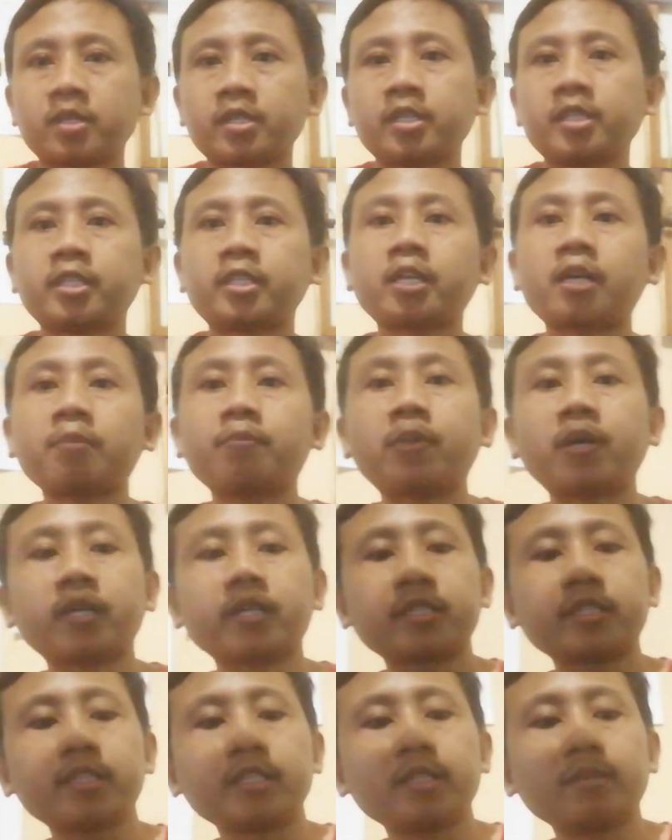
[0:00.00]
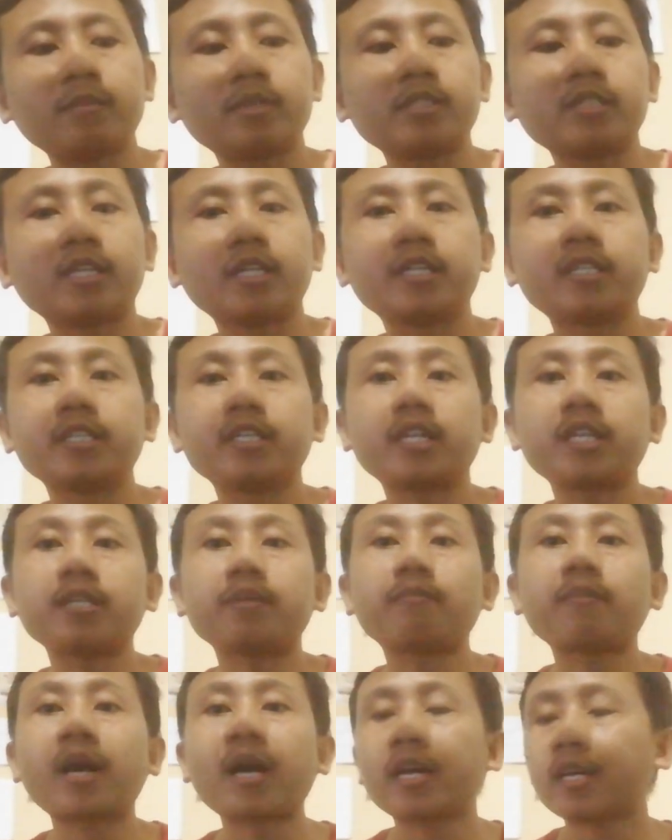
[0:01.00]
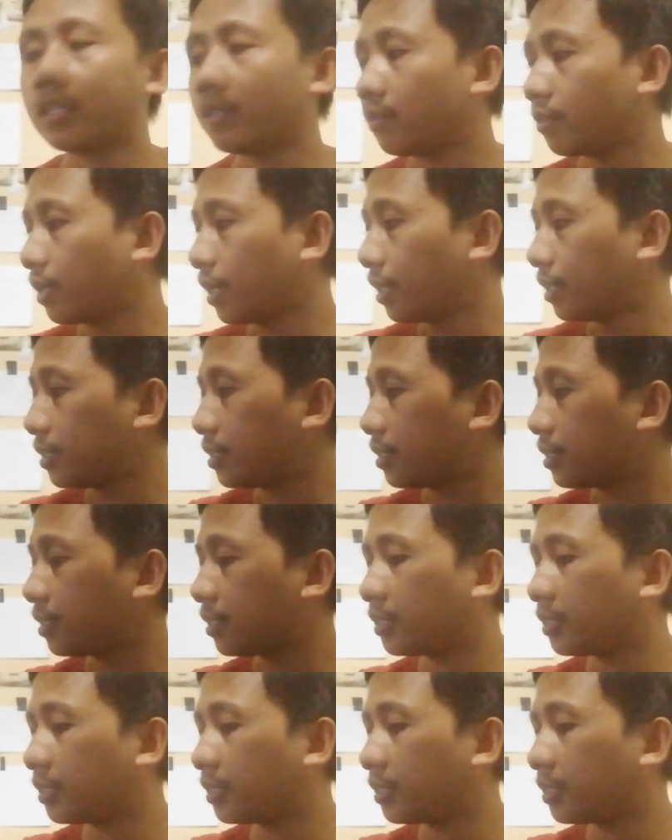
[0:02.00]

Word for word: kita bagi menjadi 5 gitu guys